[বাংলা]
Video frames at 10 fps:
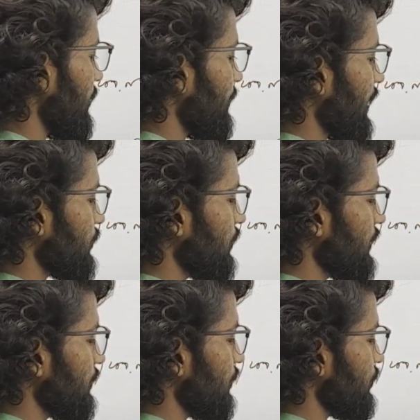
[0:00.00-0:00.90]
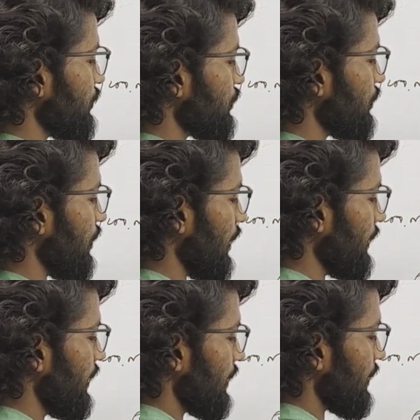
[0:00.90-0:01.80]
আলফা প্লাস ওয়ান ইকুয়াল যদি জিরো হয়
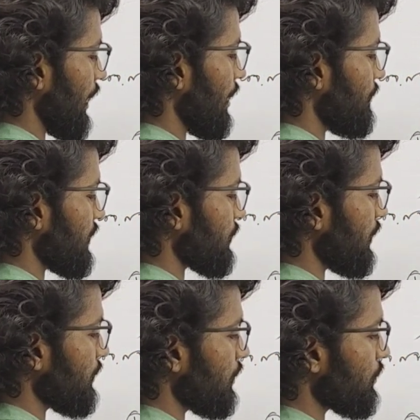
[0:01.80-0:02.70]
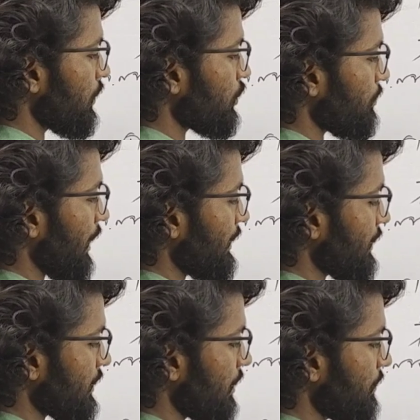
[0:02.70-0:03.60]
তাহলে আলফা স্কোয়ার ইকুয়াল টু কত
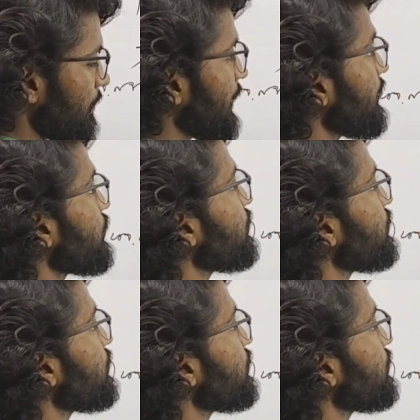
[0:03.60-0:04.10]
মাইনাস আলফা মাইনাস